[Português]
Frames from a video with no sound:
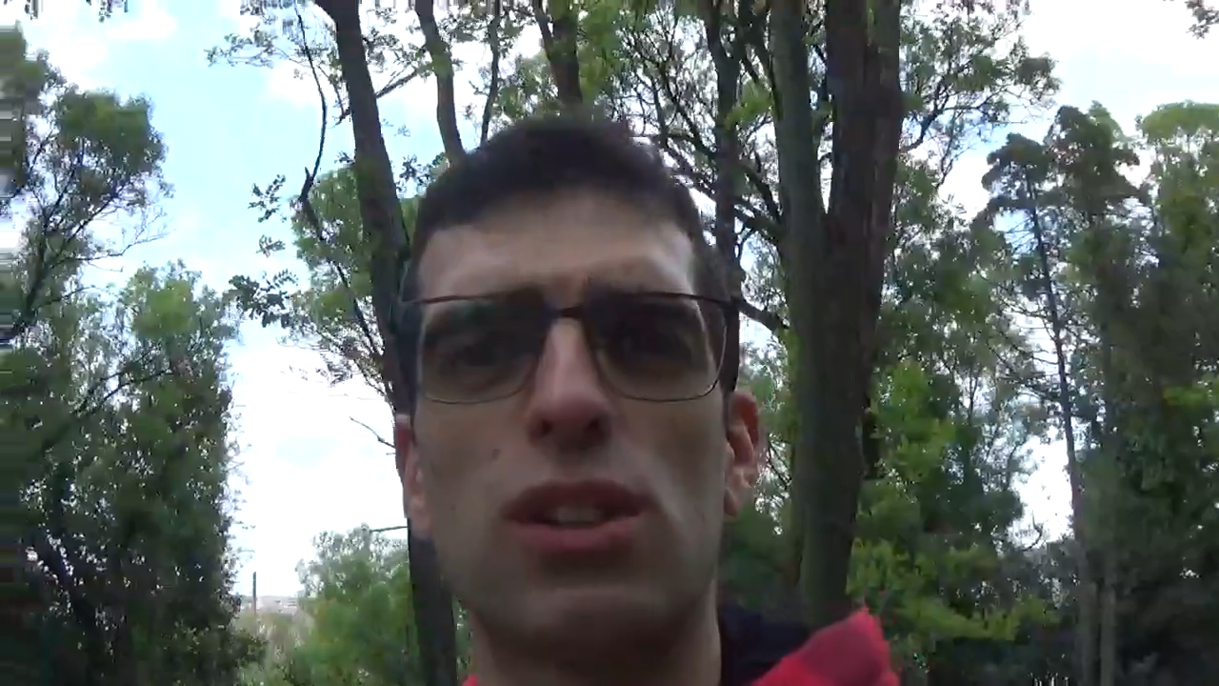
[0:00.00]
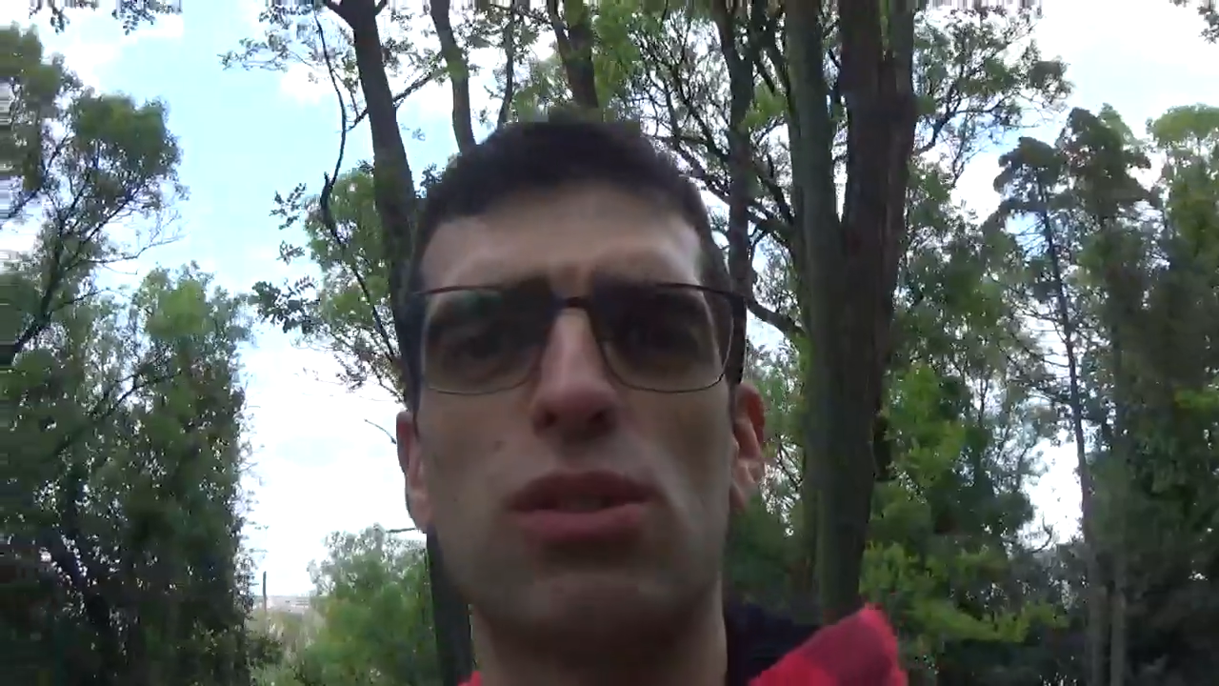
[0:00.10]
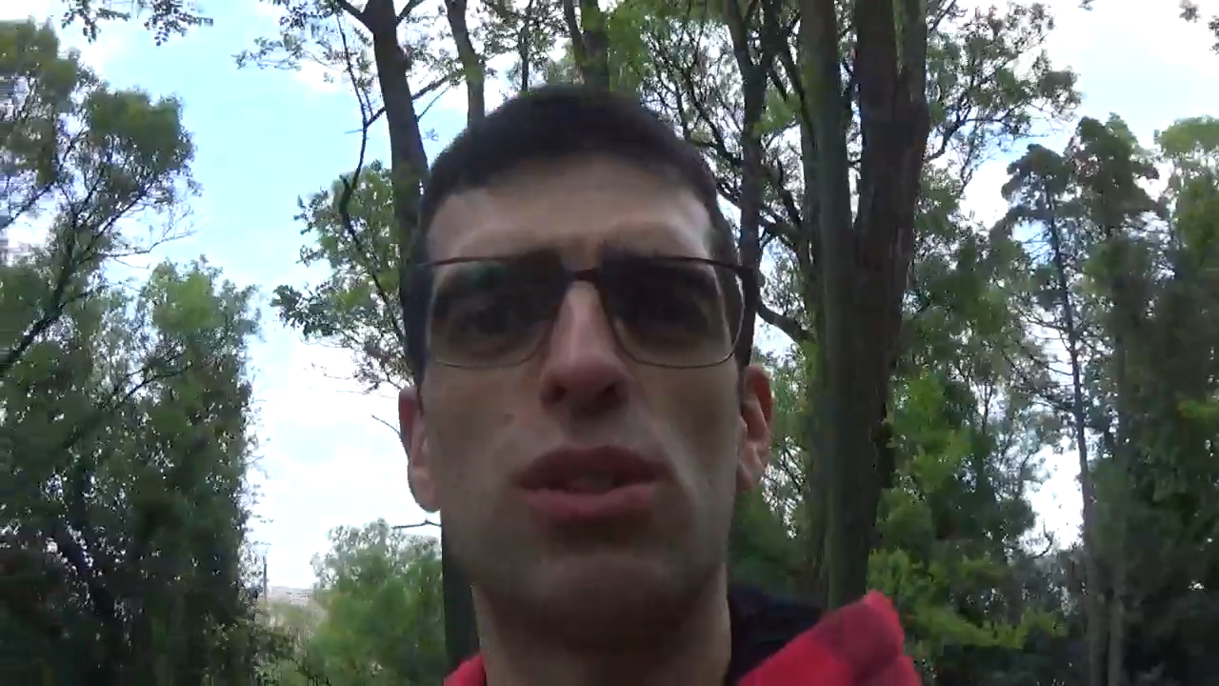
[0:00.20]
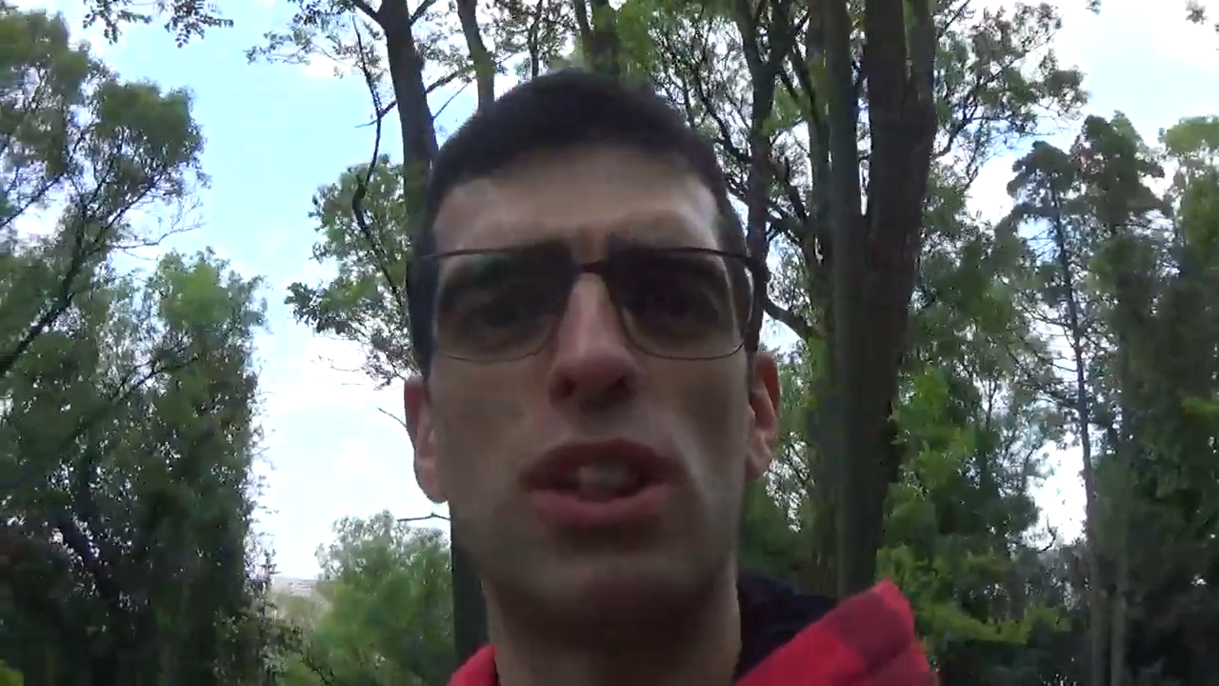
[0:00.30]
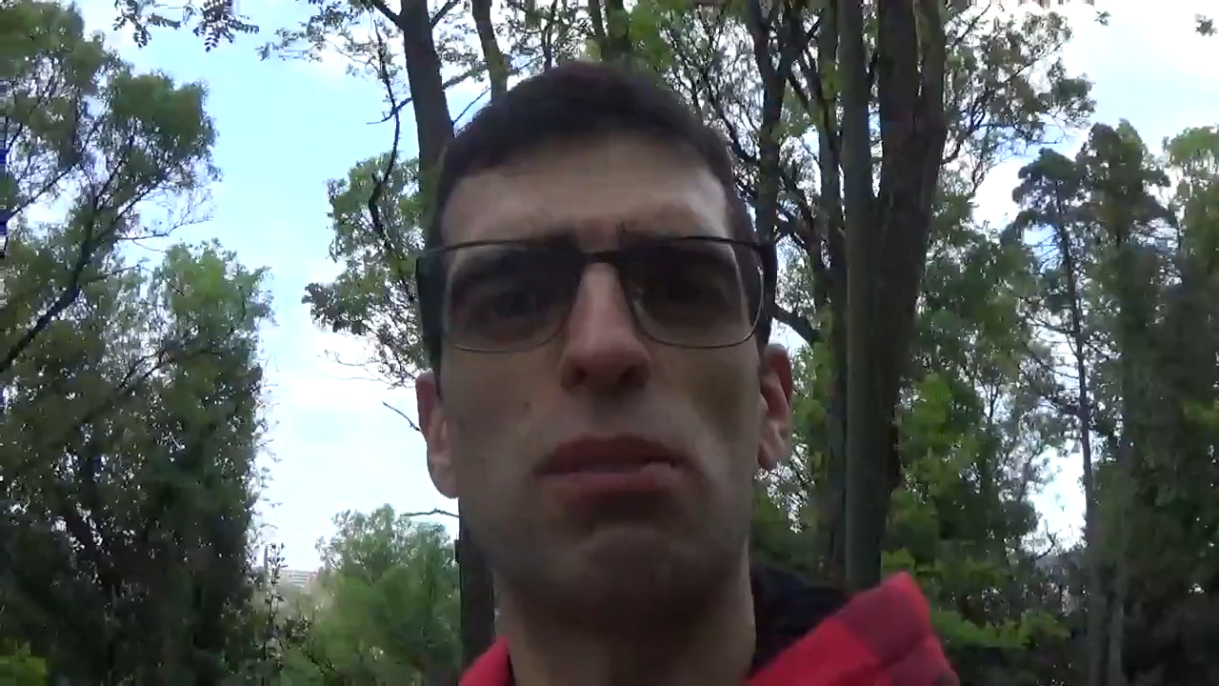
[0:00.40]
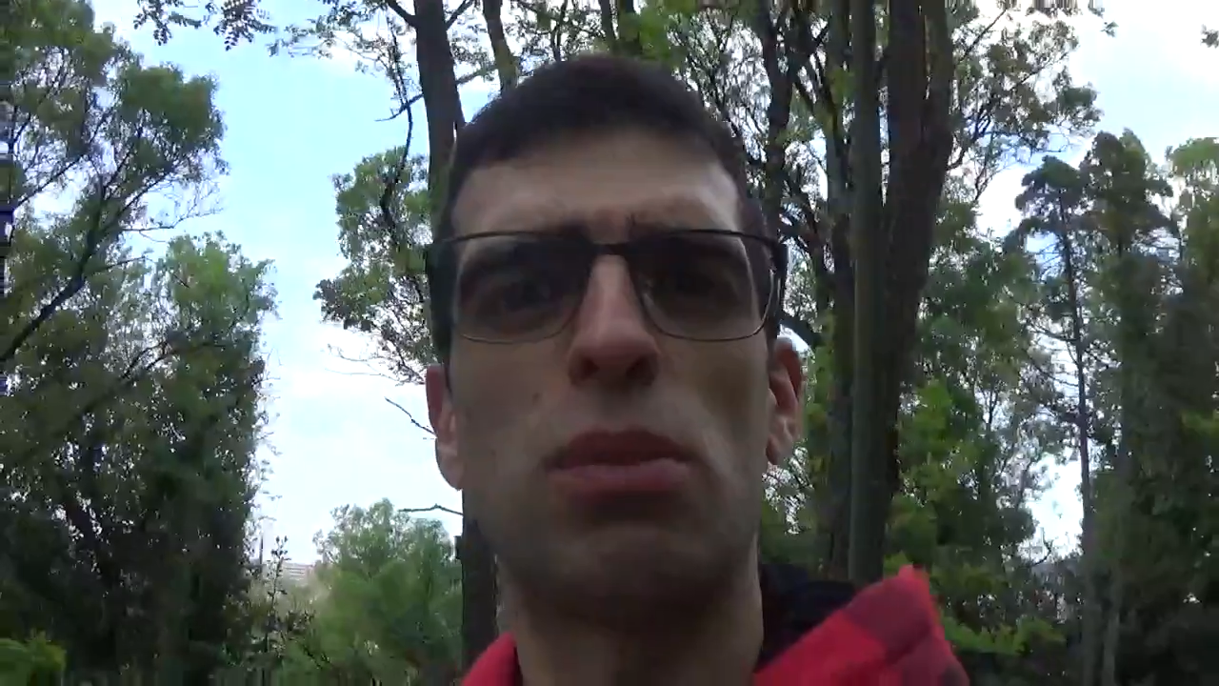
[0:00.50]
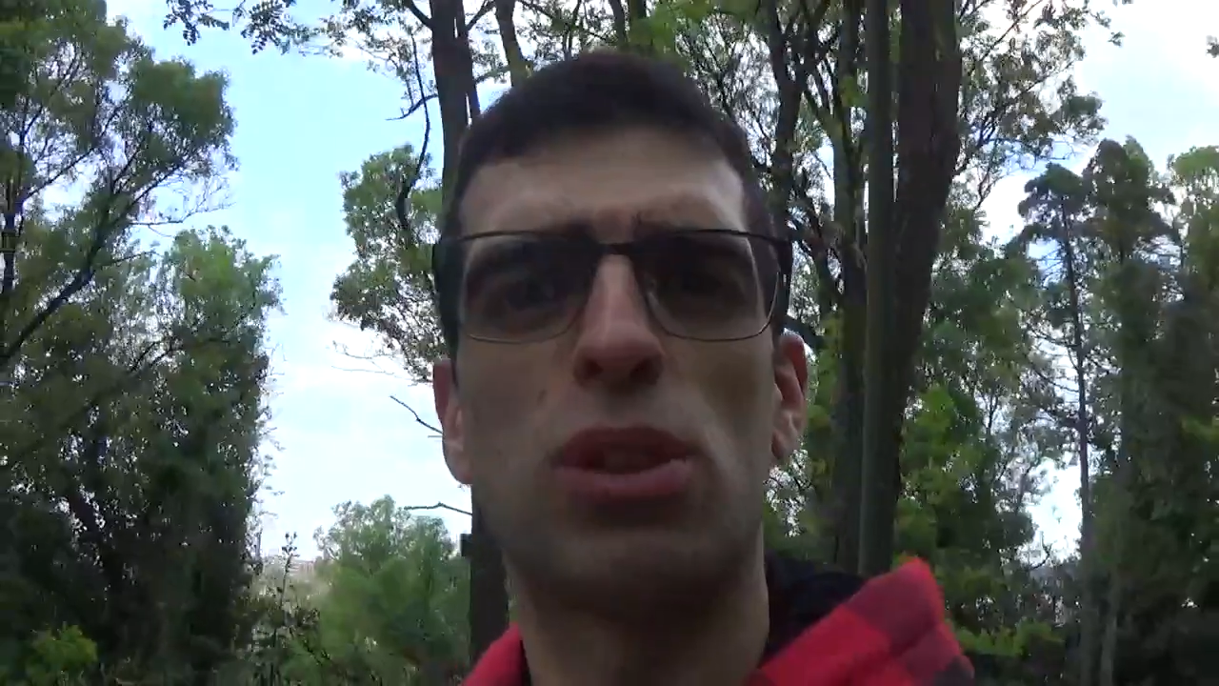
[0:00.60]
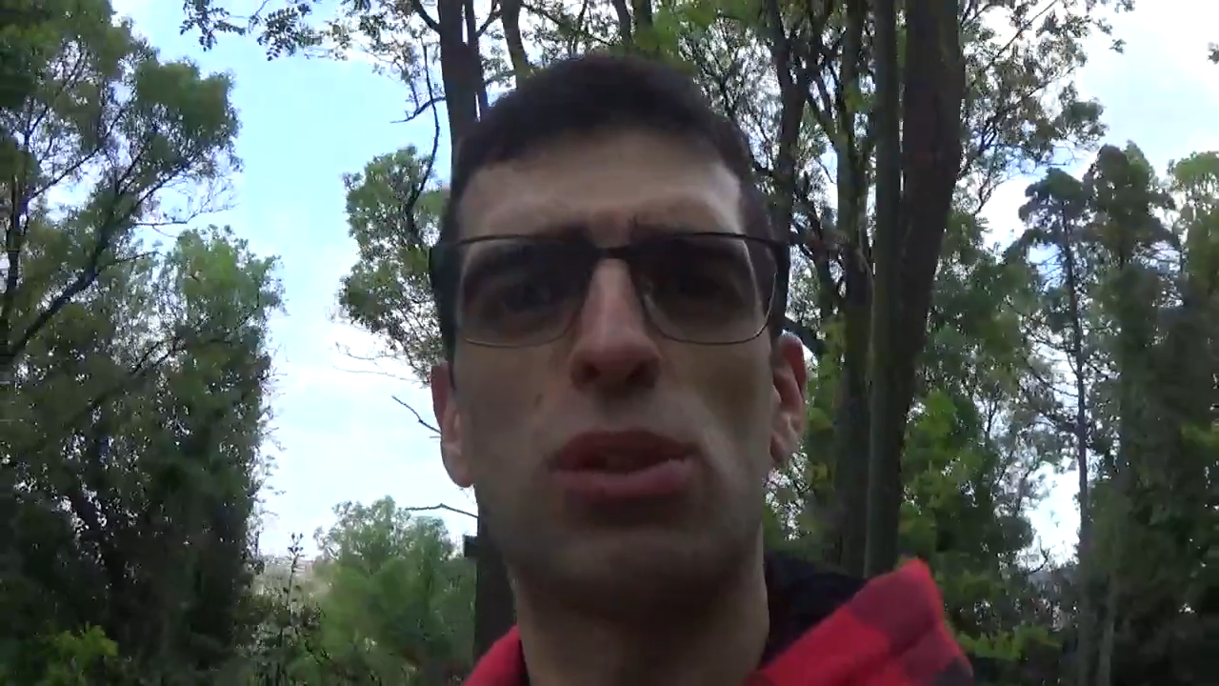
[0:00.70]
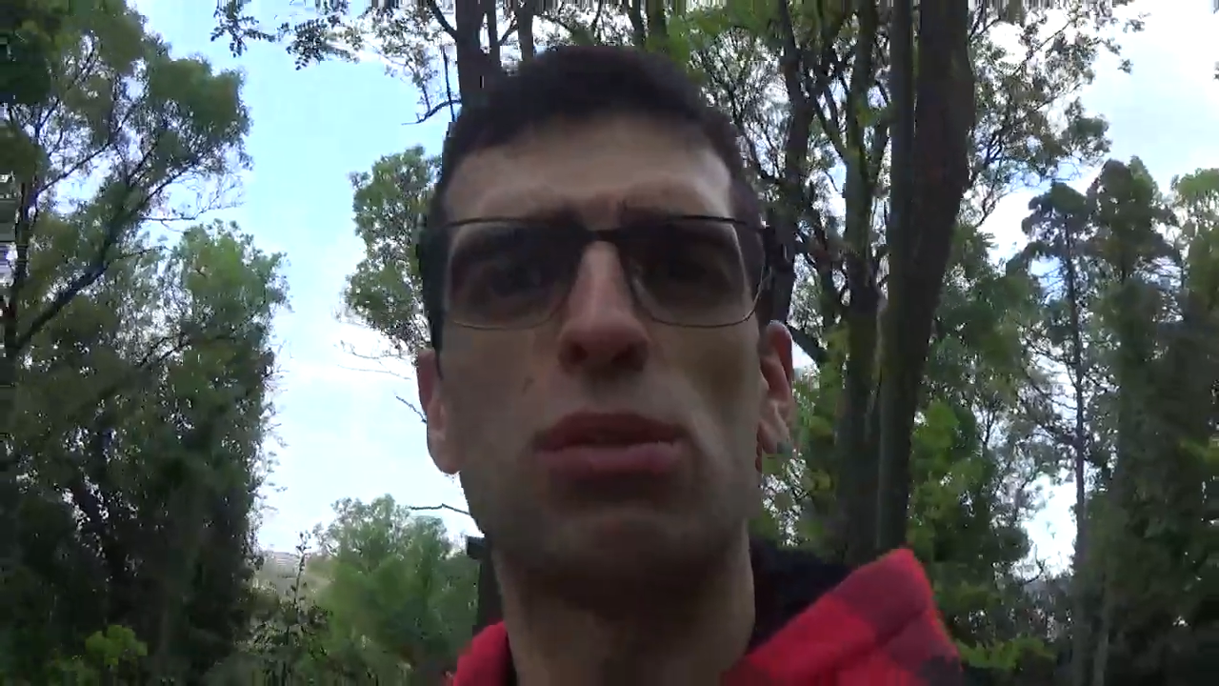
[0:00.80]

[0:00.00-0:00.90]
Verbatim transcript: são, é a melhor,